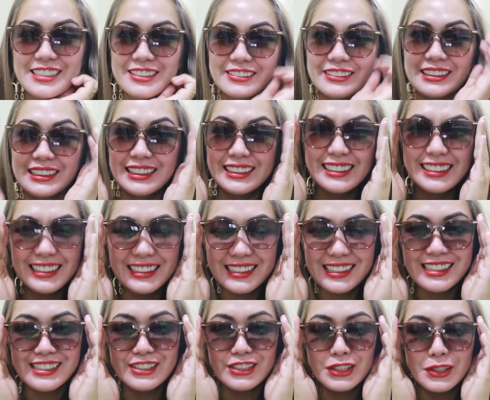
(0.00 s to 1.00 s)
So, ang ganda
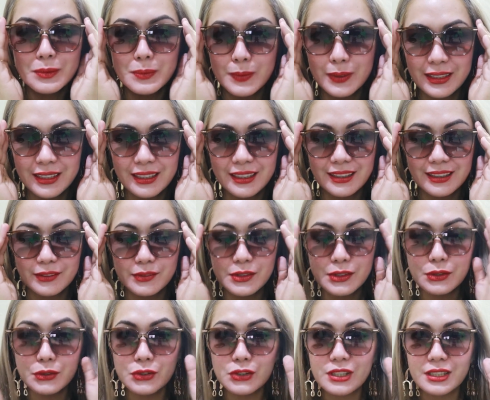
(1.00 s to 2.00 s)
niya sobra.
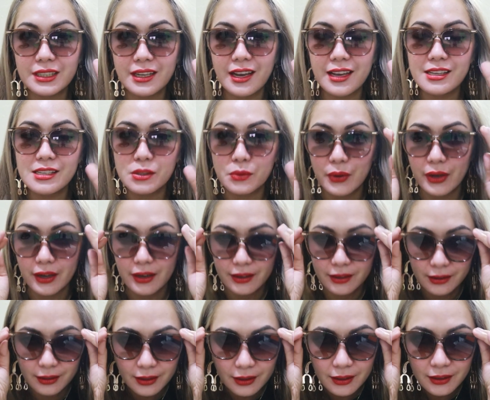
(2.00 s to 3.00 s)
Gusto ko siya, I swear.